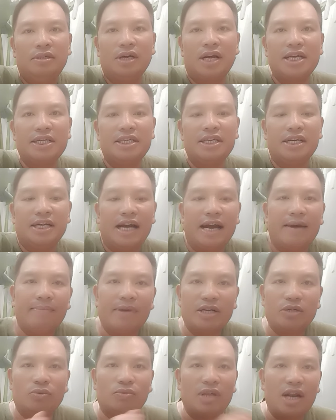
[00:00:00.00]
những cái gì ngày
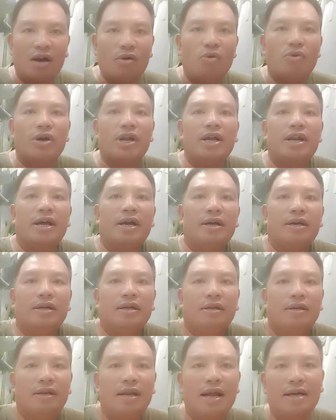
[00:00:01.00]
hôm nay chúng ta đang ngồi đây này
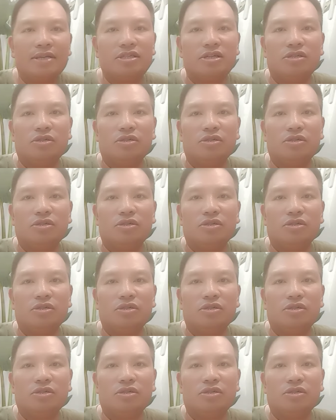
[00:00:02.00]
đang